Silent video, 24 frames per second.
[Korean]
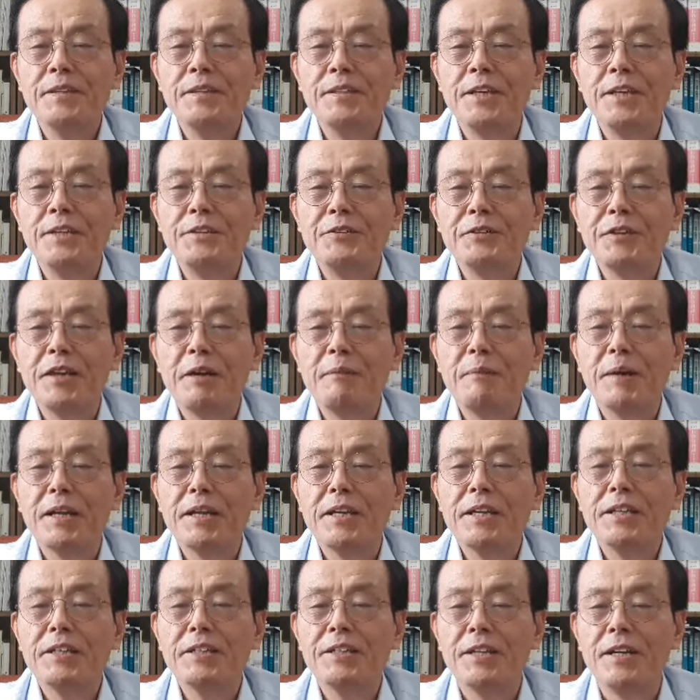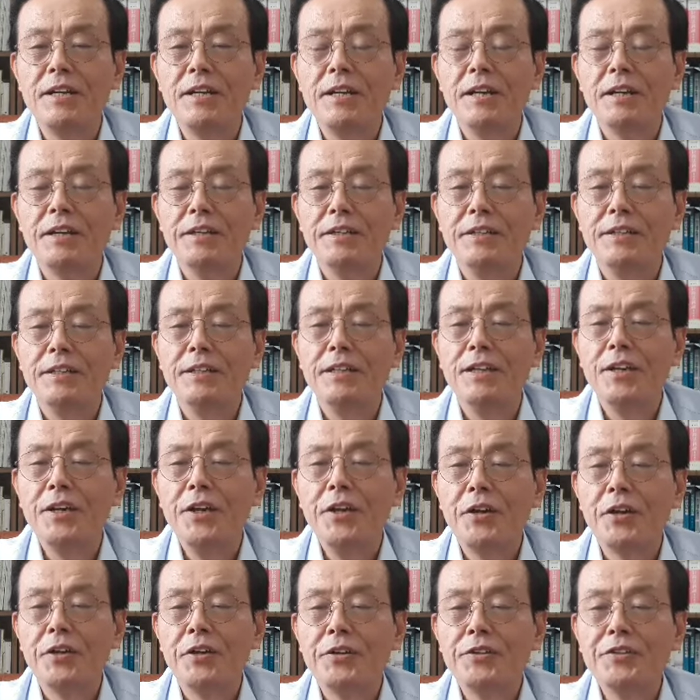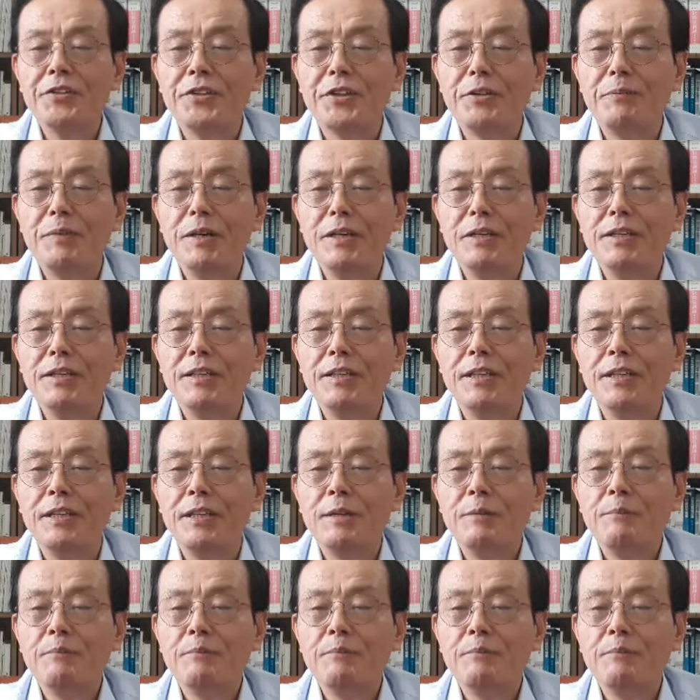제주개발의 전략은 어쩌면